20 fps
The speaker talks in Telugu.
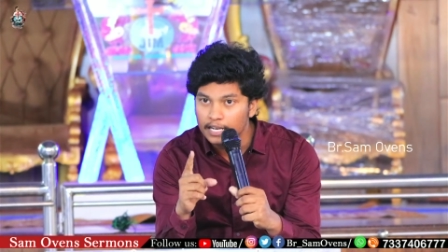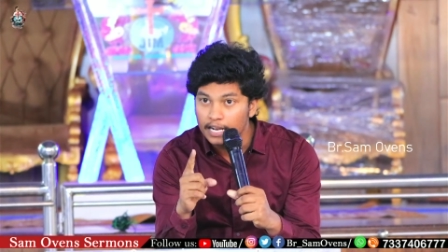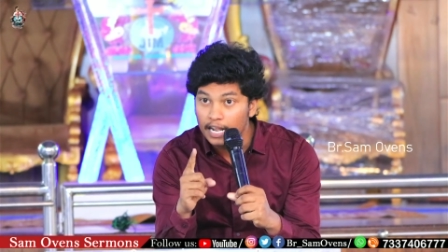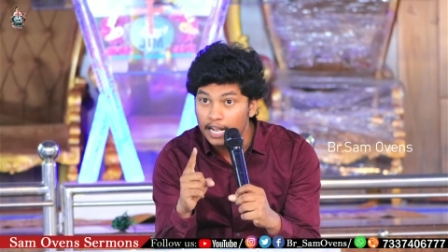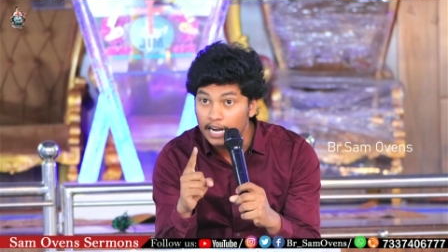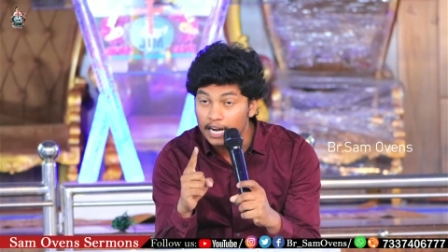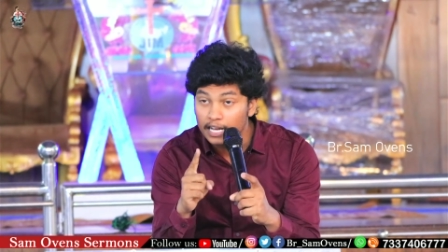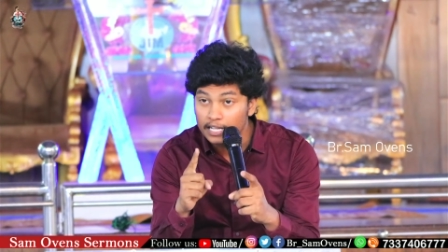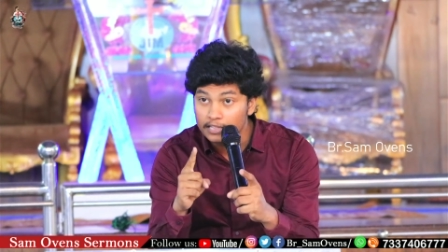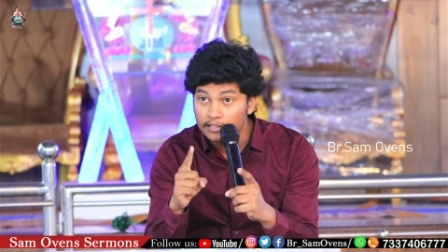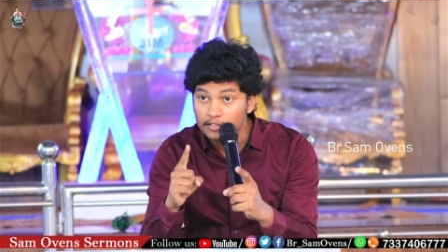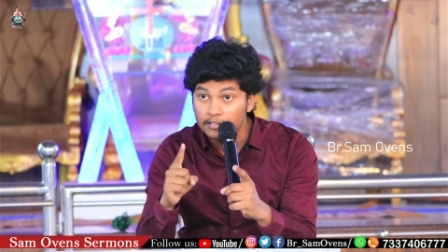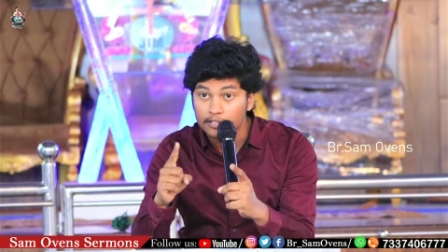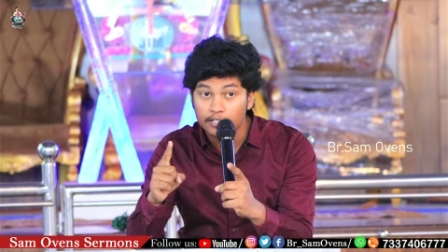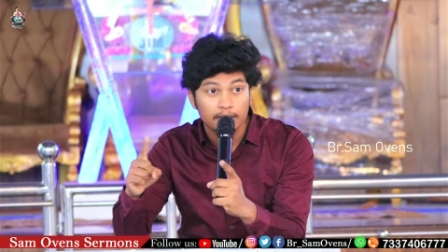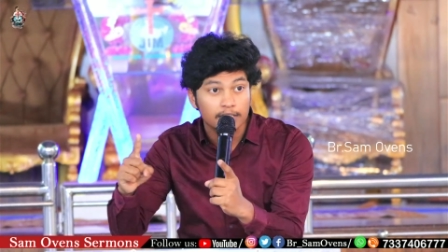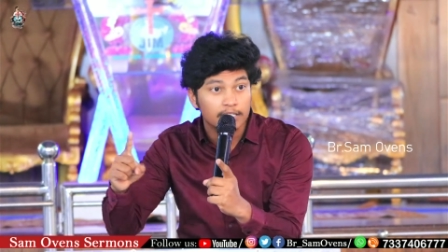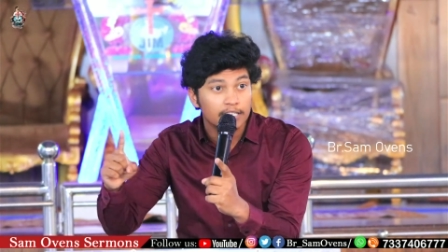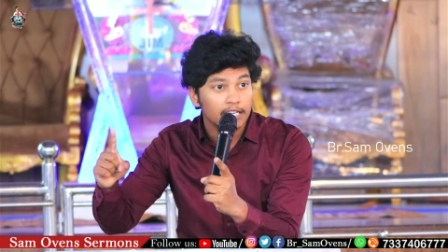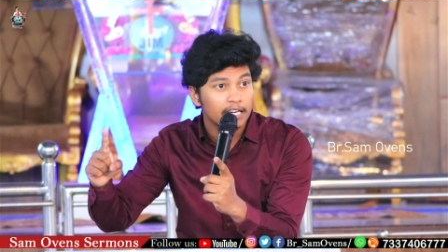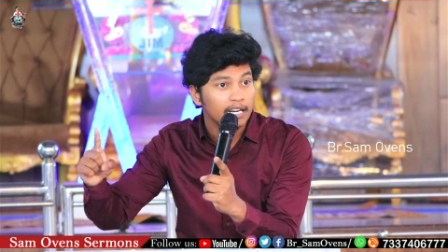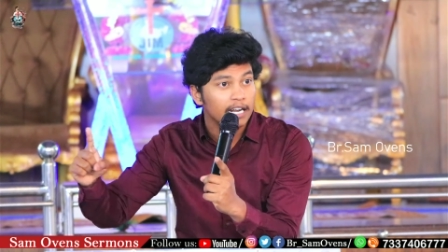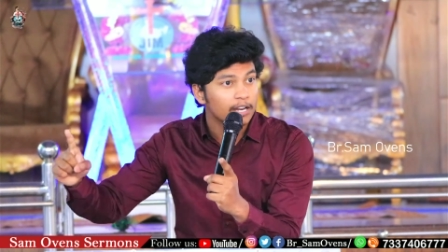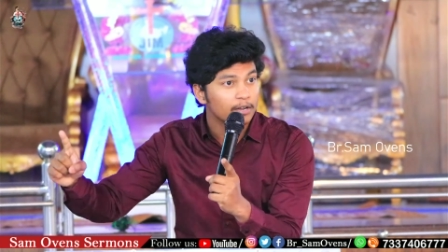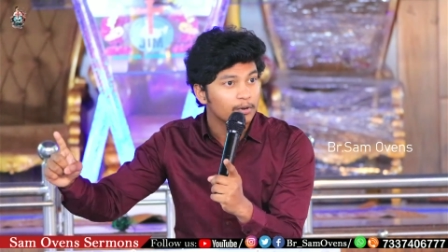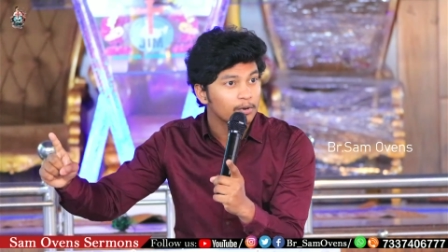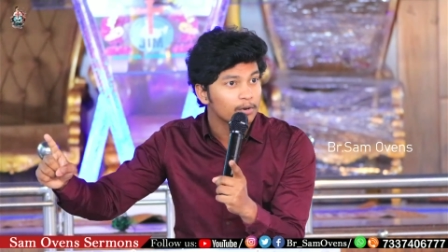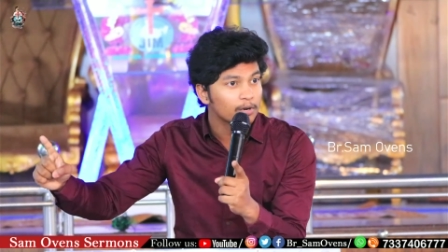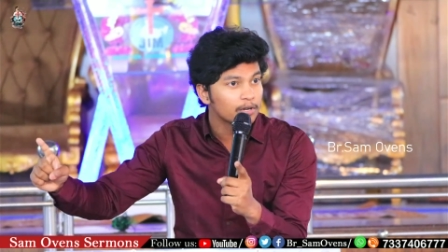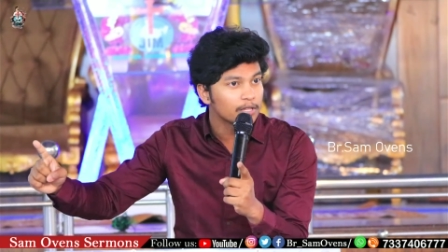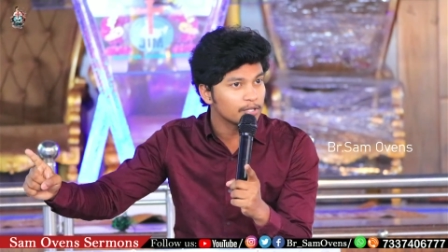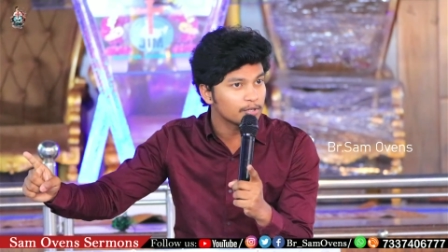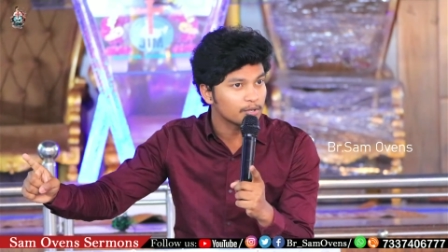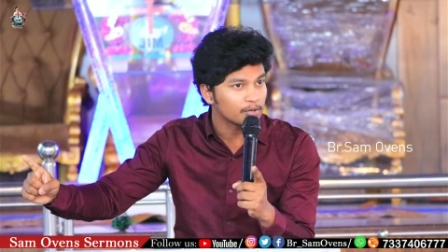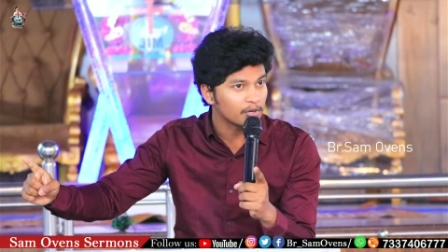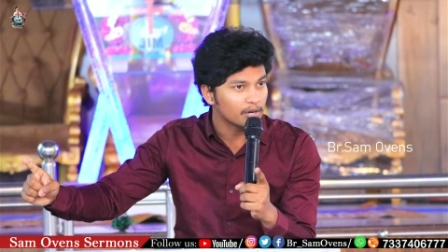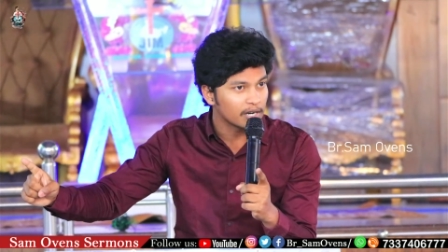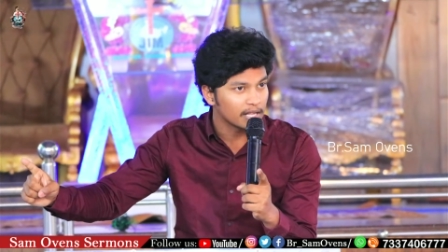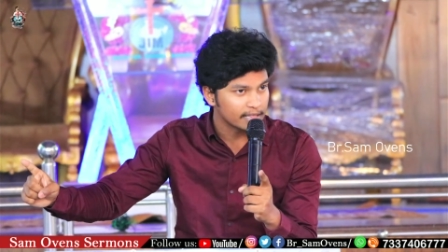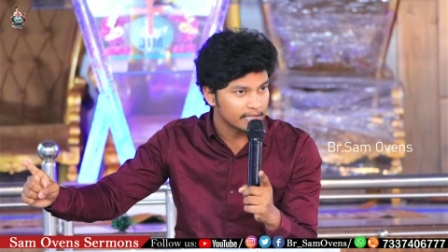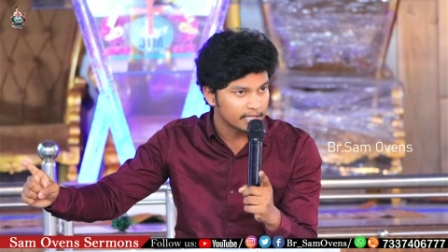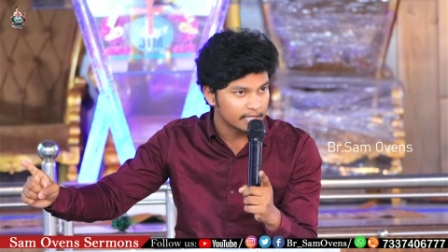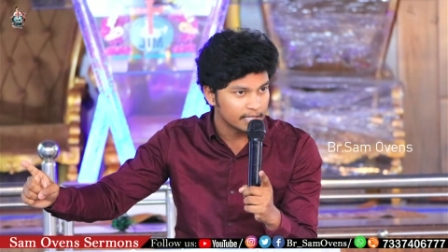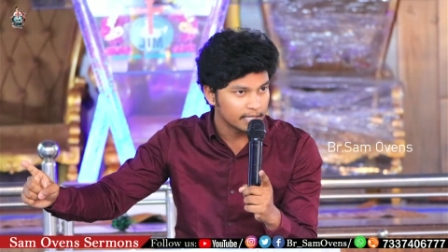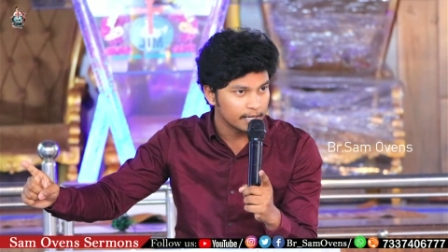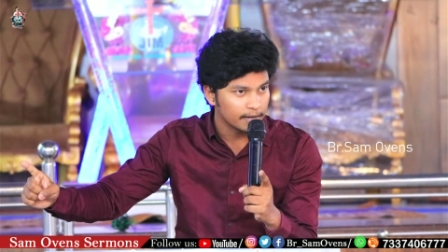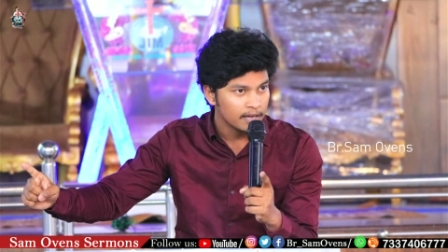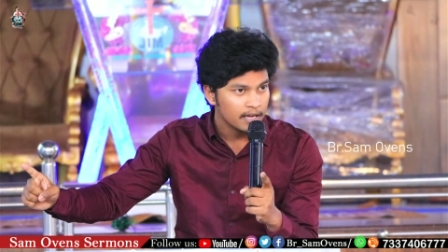నరహత్యం చేయడానికి కూడా తీసుకొని వెళ్తుంది